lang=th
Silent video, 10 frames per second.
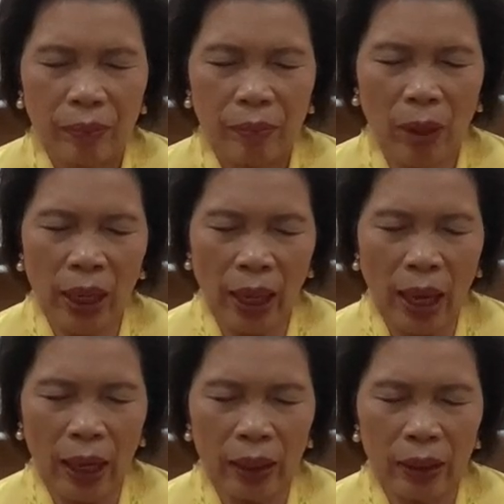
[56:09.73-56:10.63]
เป็นแข
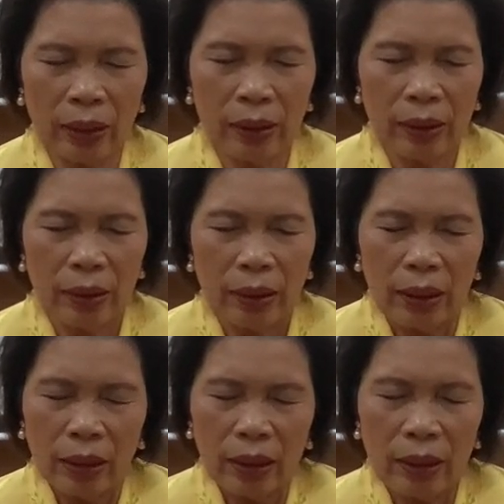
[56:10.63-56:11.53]
ก
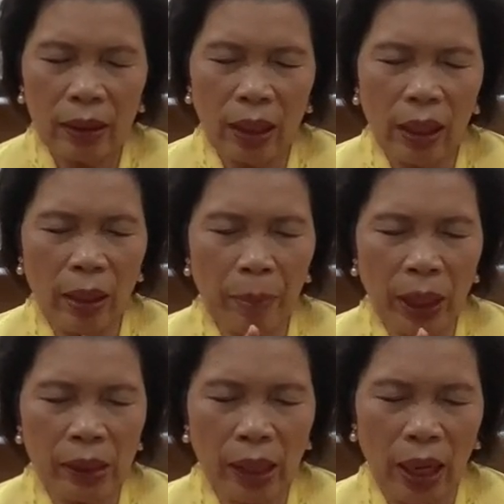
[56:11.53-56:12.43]
ที่
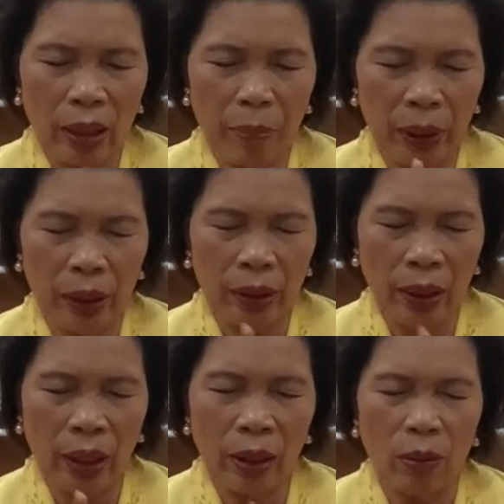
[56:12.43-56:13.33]
มาใช้พื้น
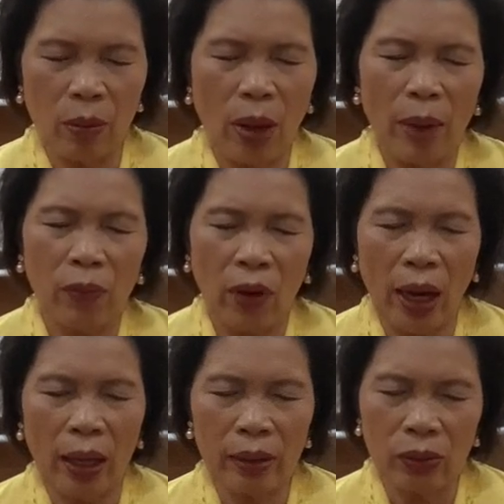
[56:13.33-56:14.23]
ที่ของความ
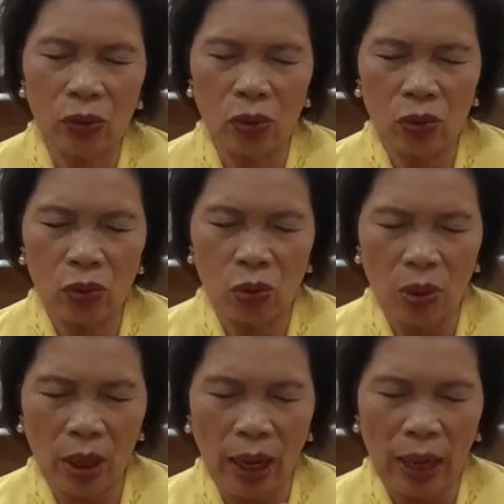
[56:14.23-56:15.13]
ว่างชั่
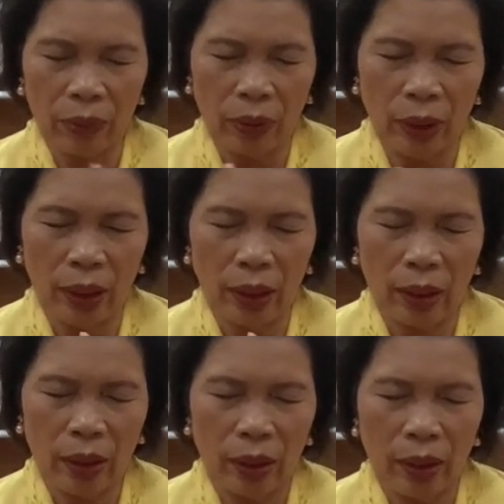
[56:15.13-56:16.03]
วคราวเท่านั้น
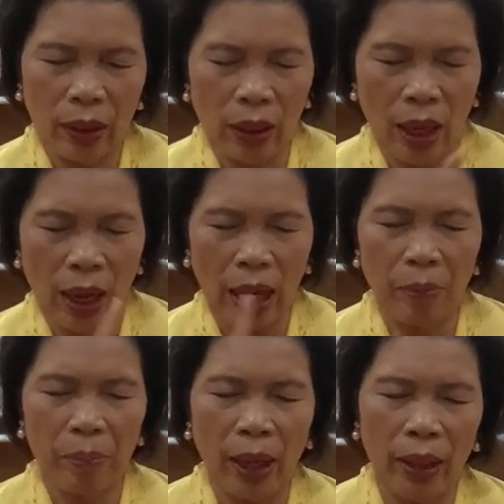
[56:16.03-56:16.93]
แล้วก็หาย
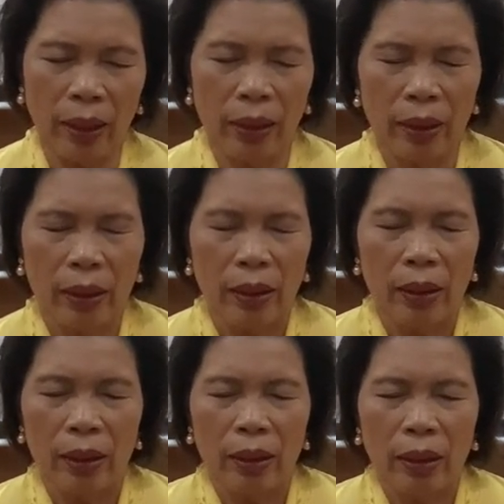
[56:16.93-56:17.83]
ไป
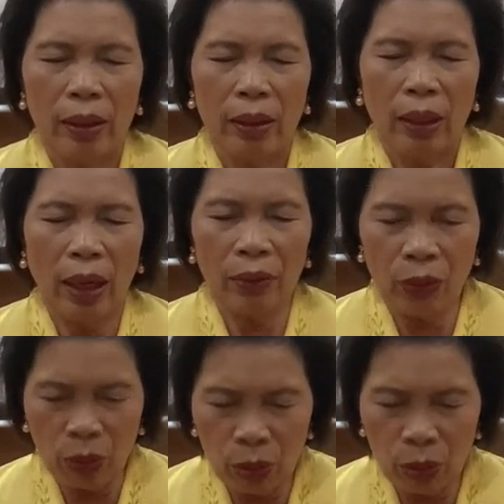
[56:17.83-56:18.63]
อ่ะดู